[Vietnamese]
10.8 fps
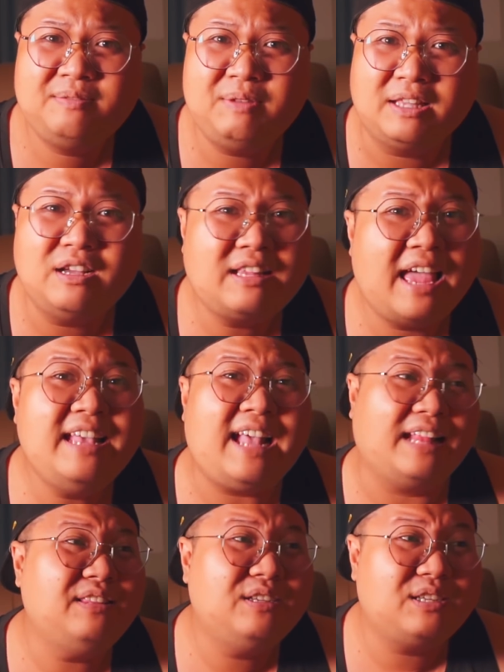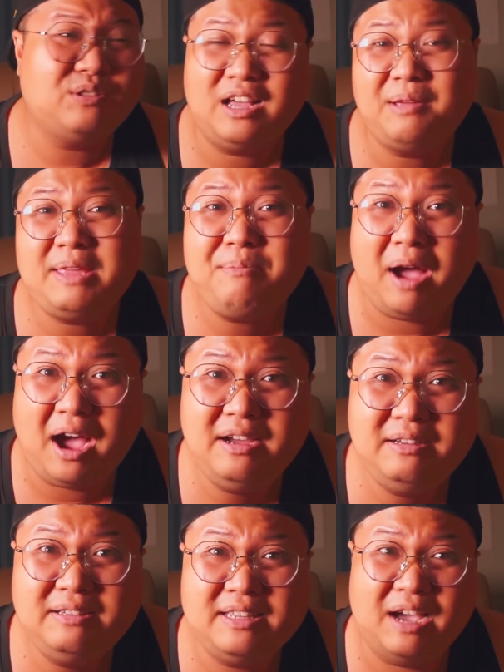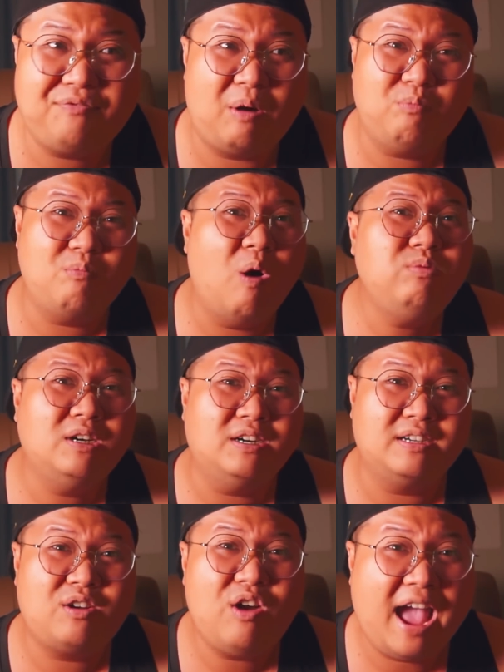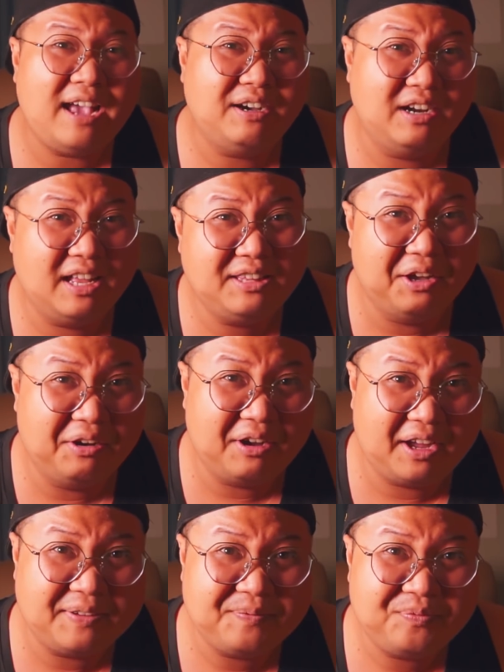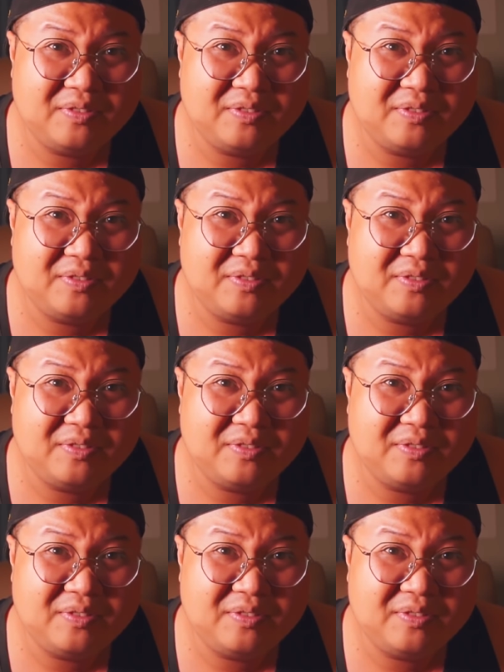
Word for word: ngày tân thấy cảnh nó sao tân ấy dám mở giờ phòng bốn người có hai người lên đường rồi